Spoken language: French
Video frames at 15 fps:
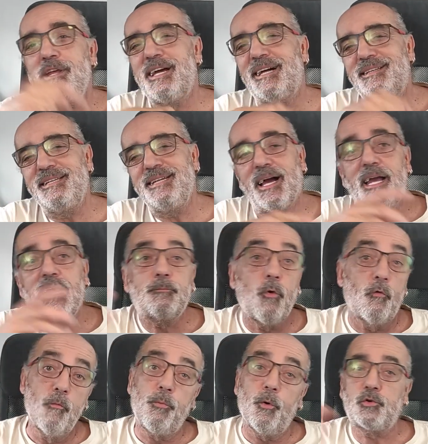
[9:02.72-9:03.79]
lien direct
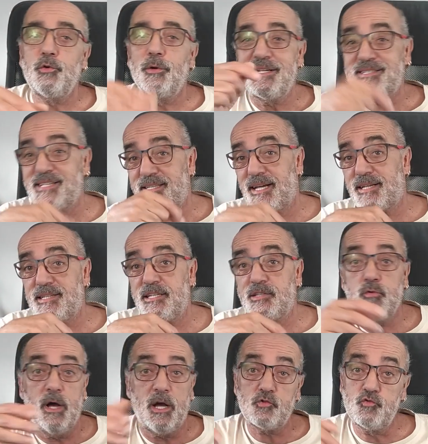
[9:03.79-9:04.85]
pour vous procurer cet
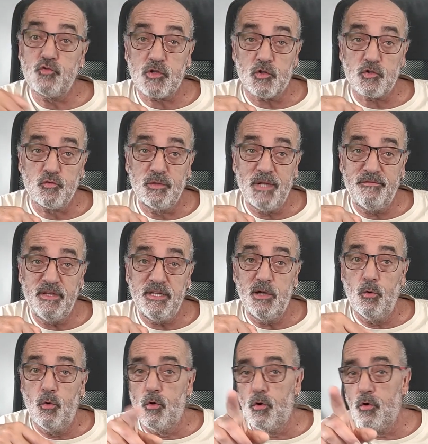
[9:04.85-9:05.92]
accessoire juste en dessous de la
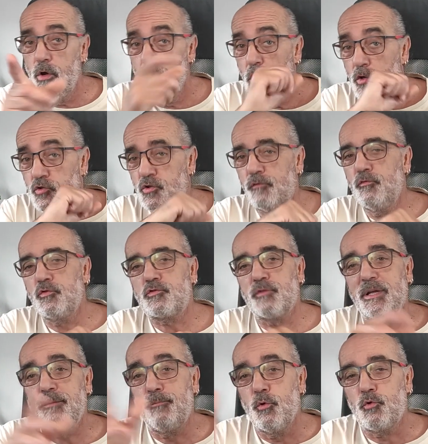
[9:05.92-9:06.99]
vidéo. Je vous
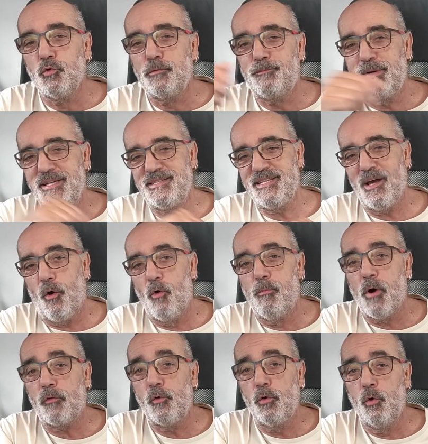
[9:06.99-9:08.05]
souhaite beaucoup de plaisir au
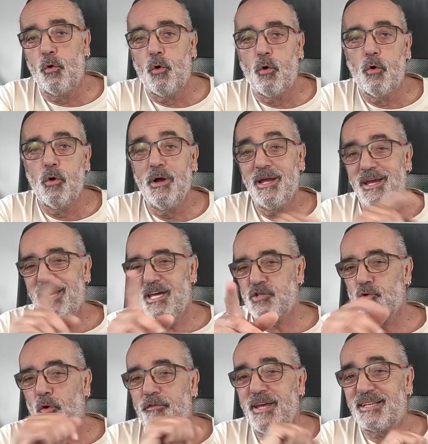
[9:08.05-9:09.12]
bord de l'eau et
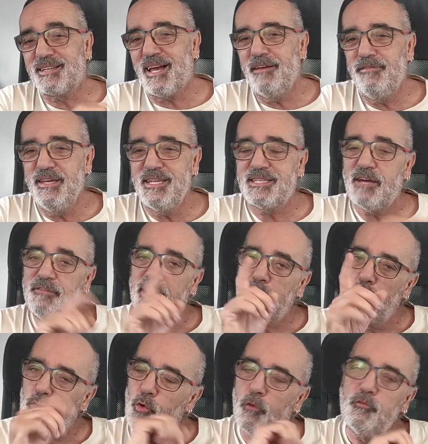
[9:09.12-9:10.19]
je reviens très vite avec
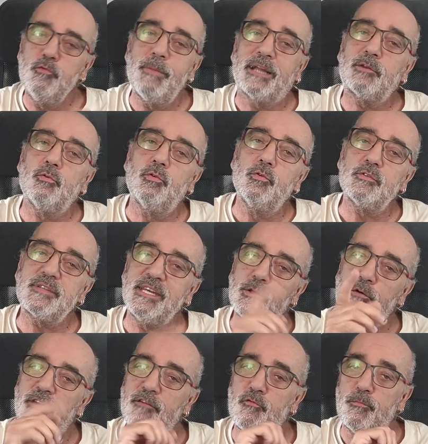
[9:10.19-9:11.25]
d'autres vues matos qui
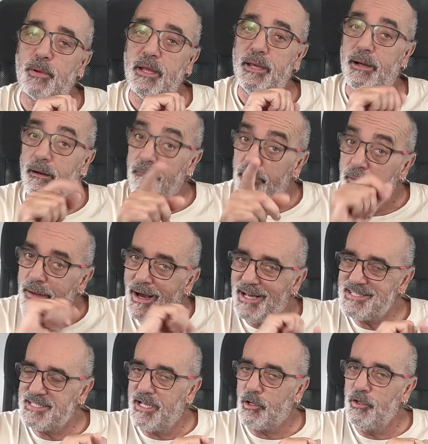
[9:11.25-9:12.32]
devraient vous plaire.
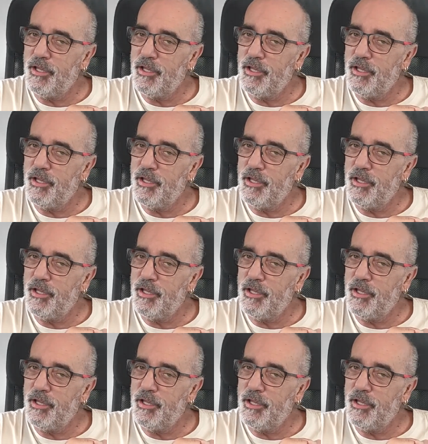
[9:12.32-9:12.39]
Restez